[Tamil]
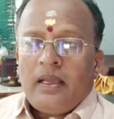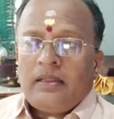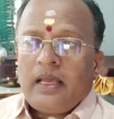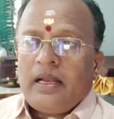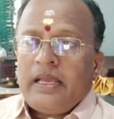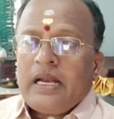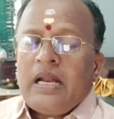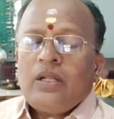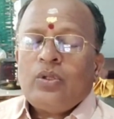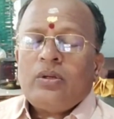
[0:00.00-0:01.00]
இந்த நீல
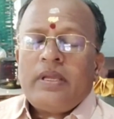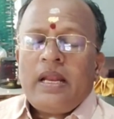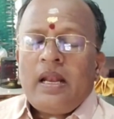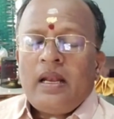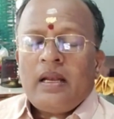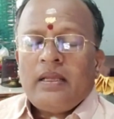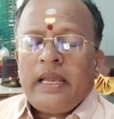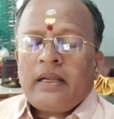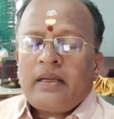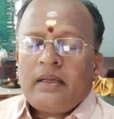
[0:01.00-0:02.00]
நிற துணியில்
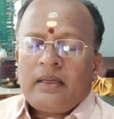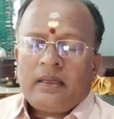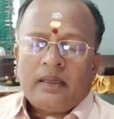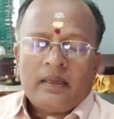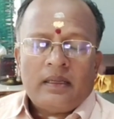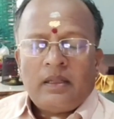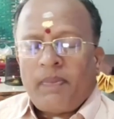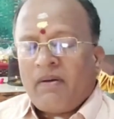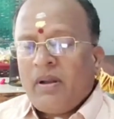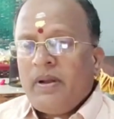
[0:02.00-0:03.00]
எட்டு இந்த
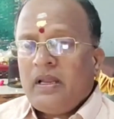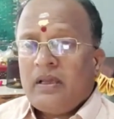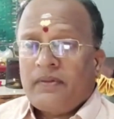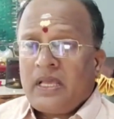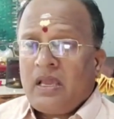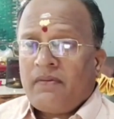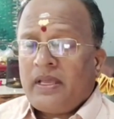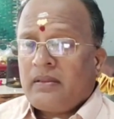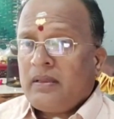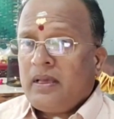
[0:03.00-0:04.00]
பவளமல்லி விதையை
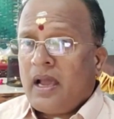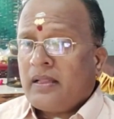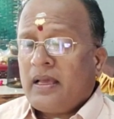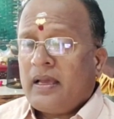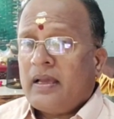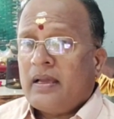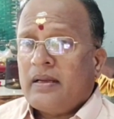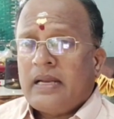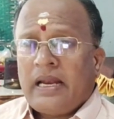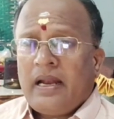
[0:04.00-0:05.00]
வைத்து அதை
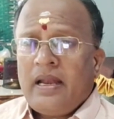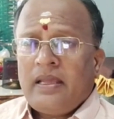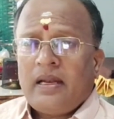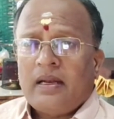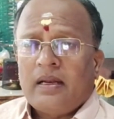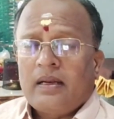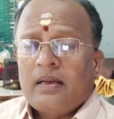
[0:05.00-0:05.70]
நல்லெண்ணெயில்